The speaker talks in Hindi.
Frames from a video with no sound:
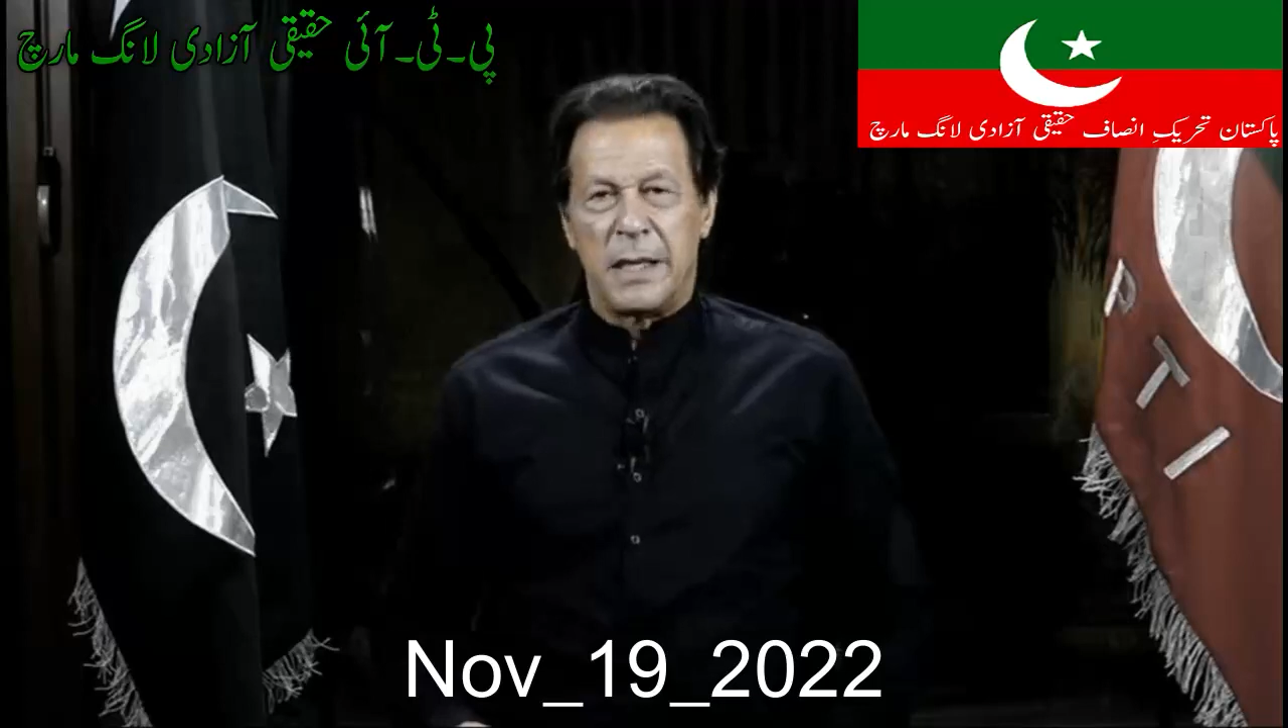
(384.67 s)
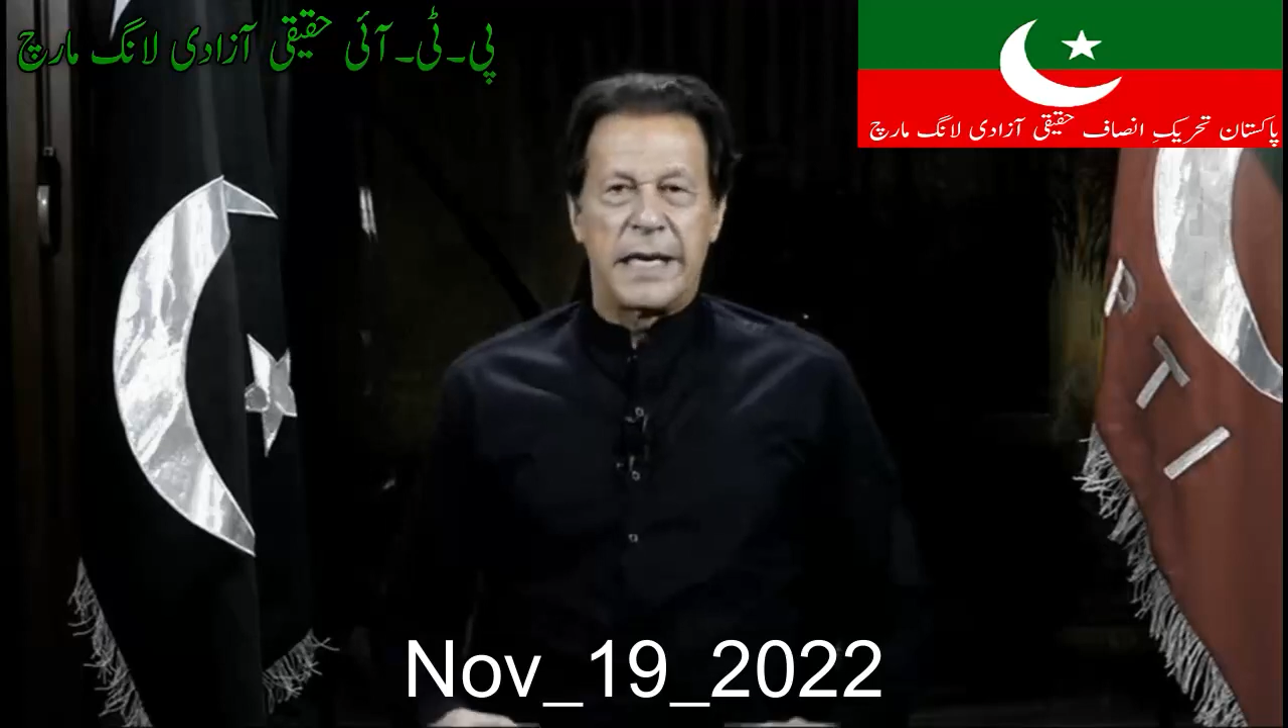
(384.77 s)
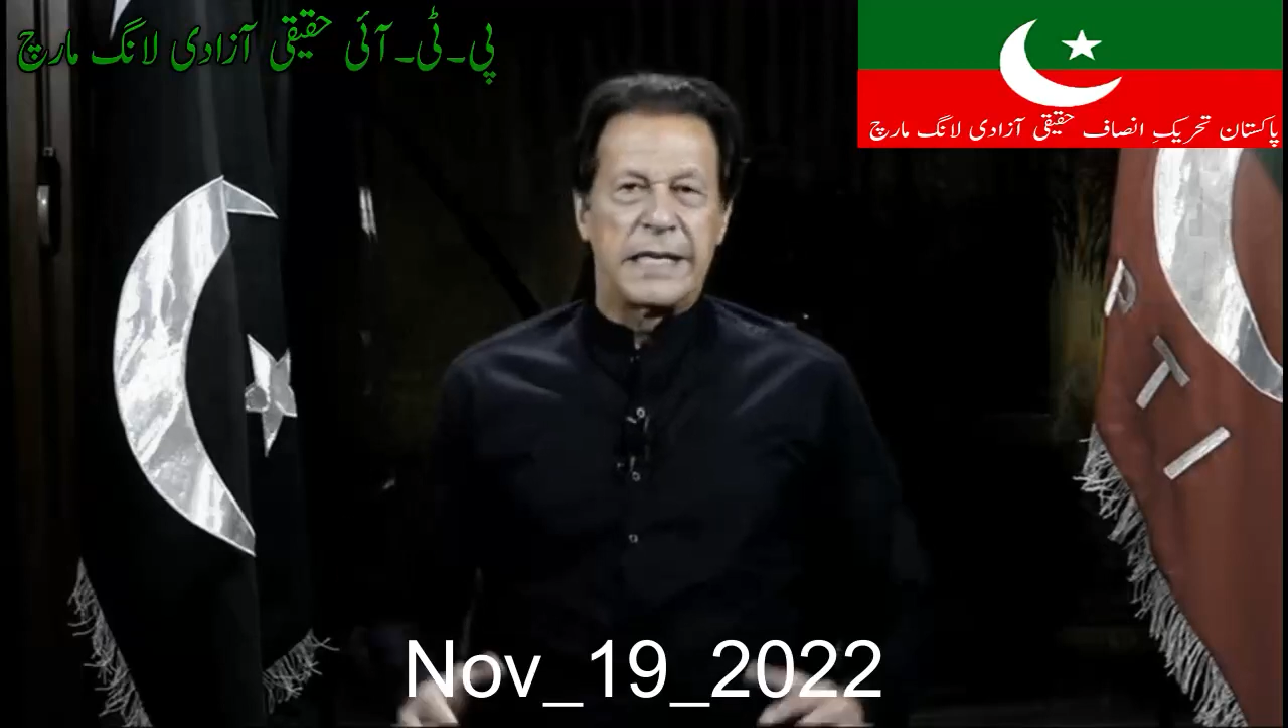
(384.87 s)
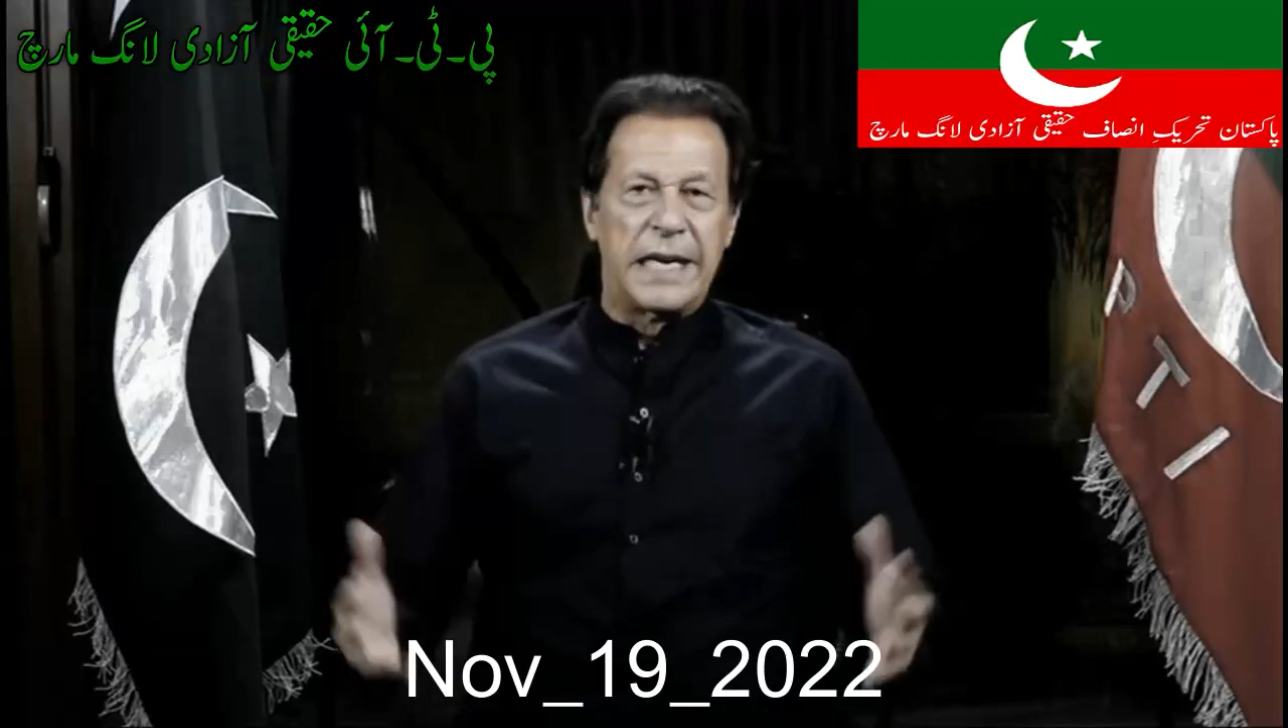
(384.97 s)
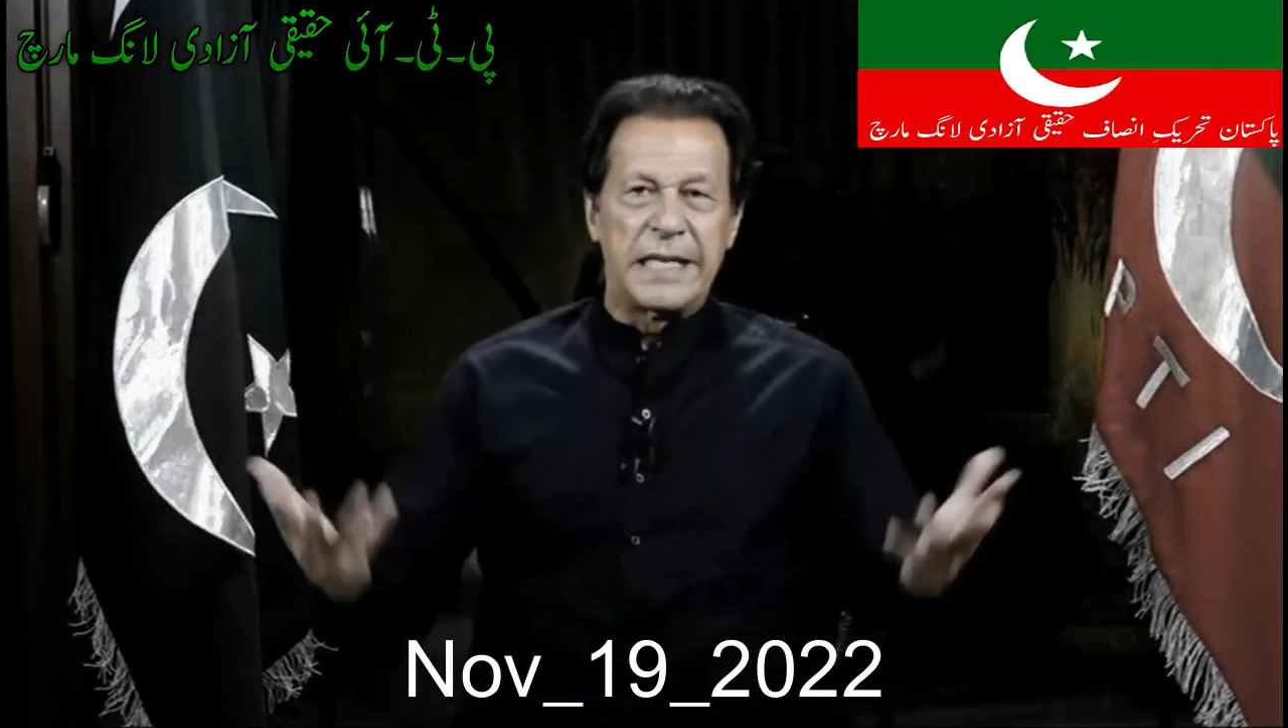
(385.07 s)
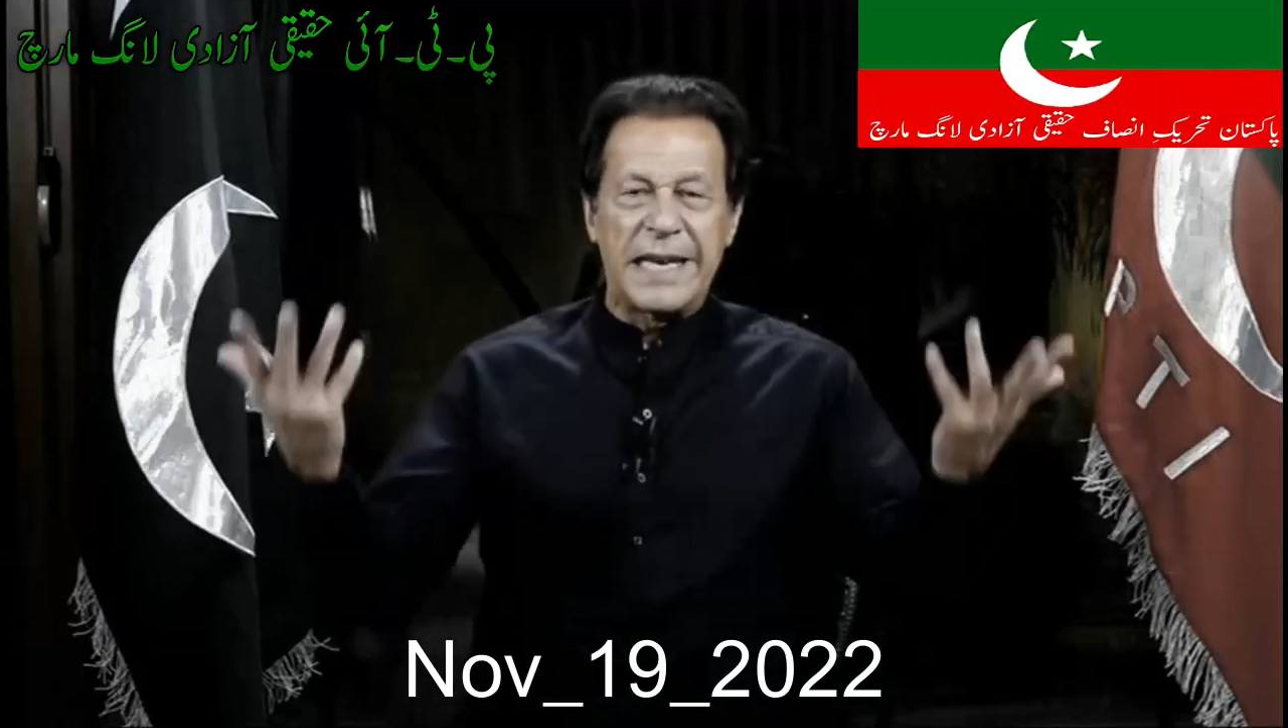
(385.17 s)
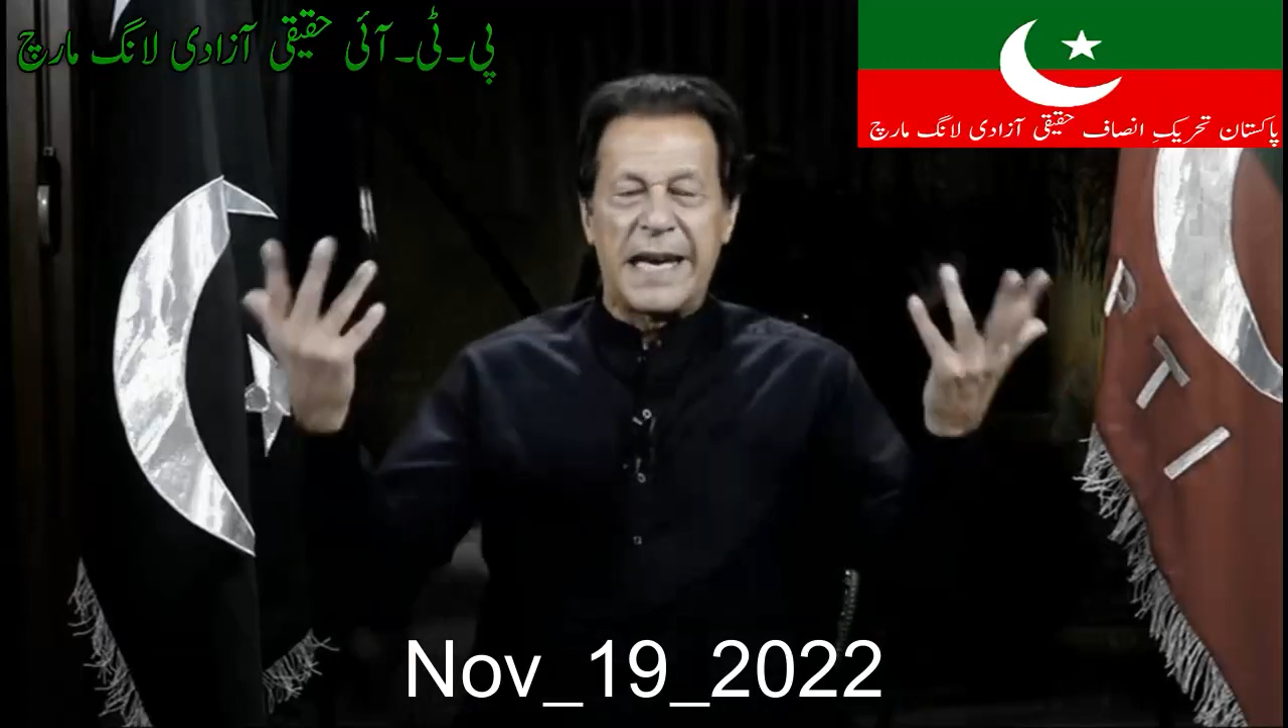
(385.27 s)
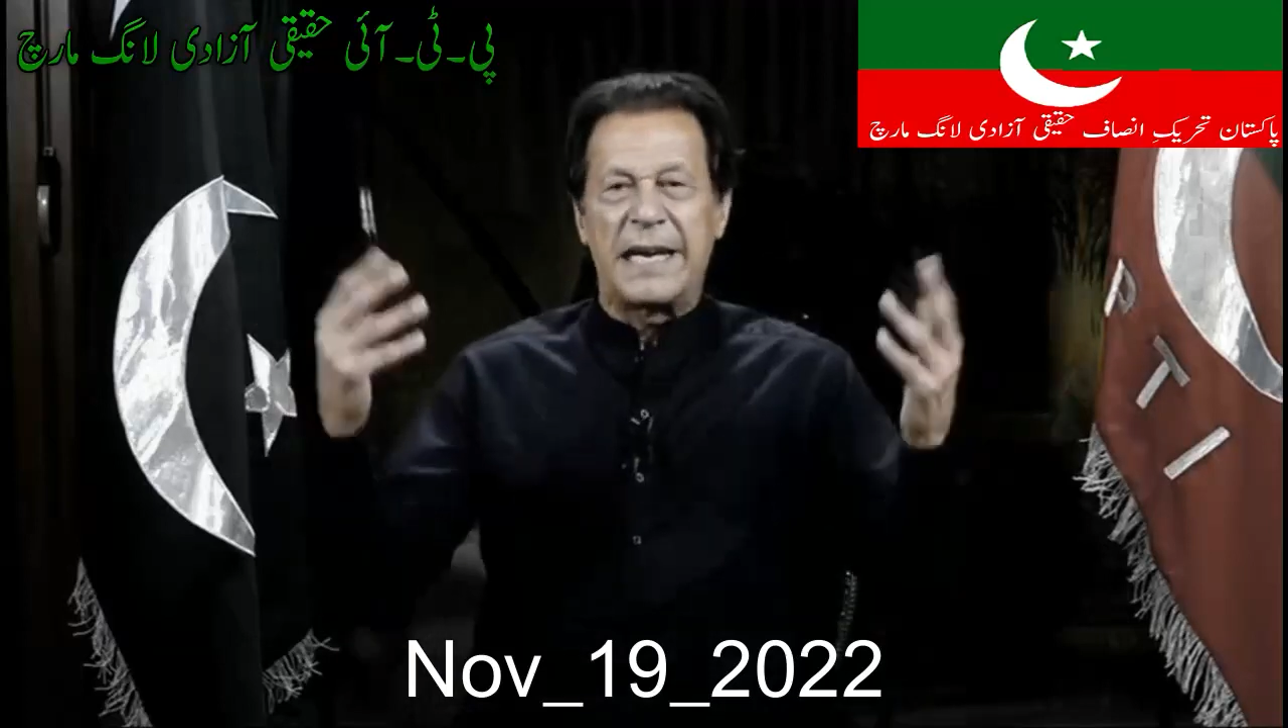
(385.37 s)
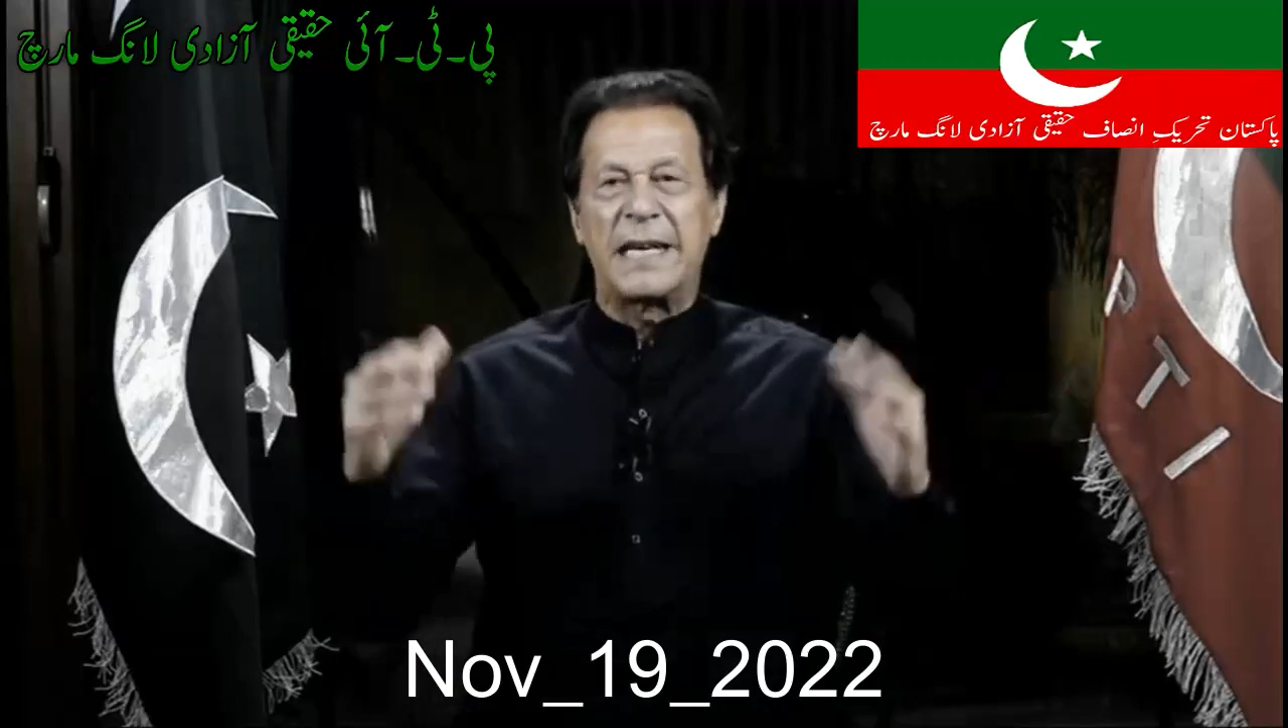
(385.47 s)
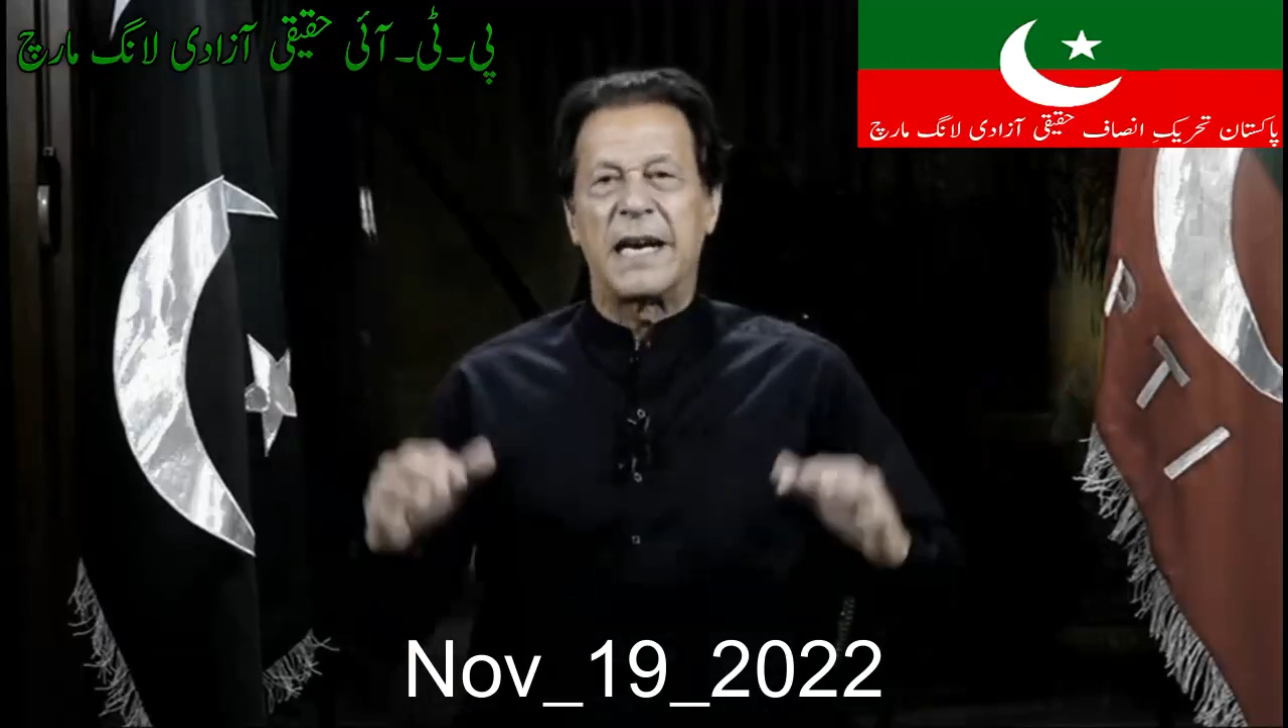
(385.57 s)
एक डर्टी
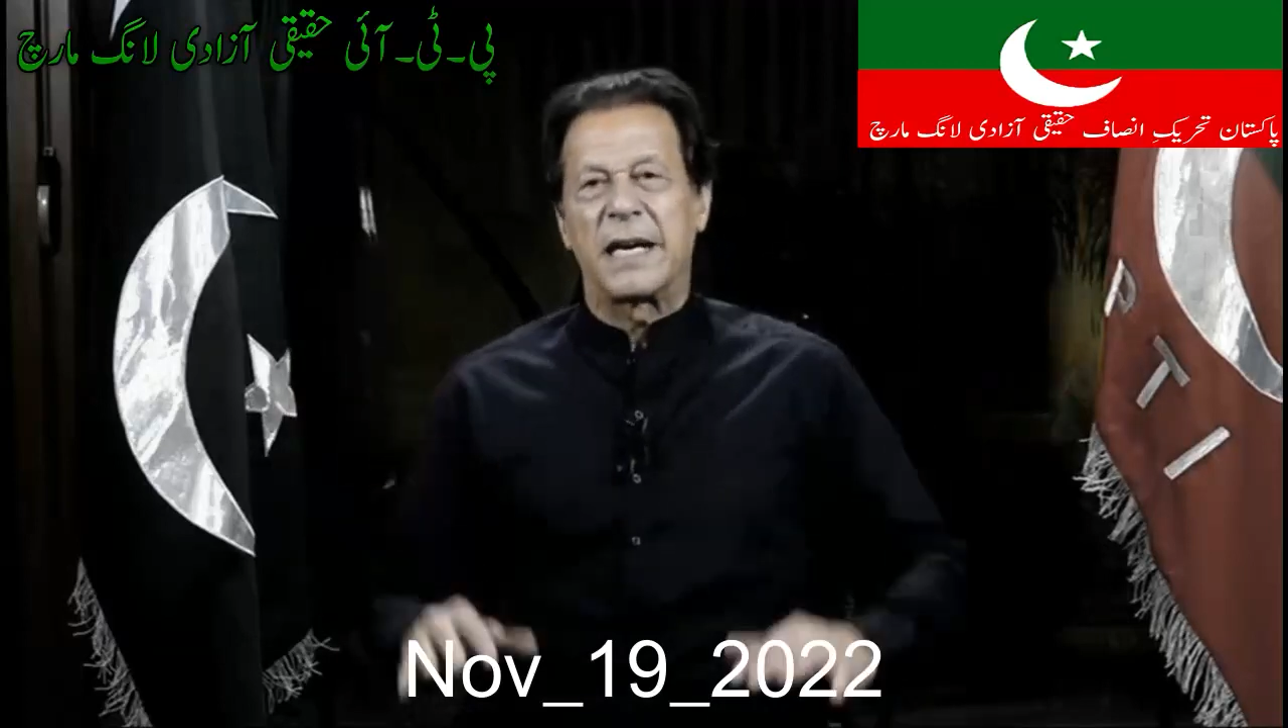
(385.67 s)
हैरी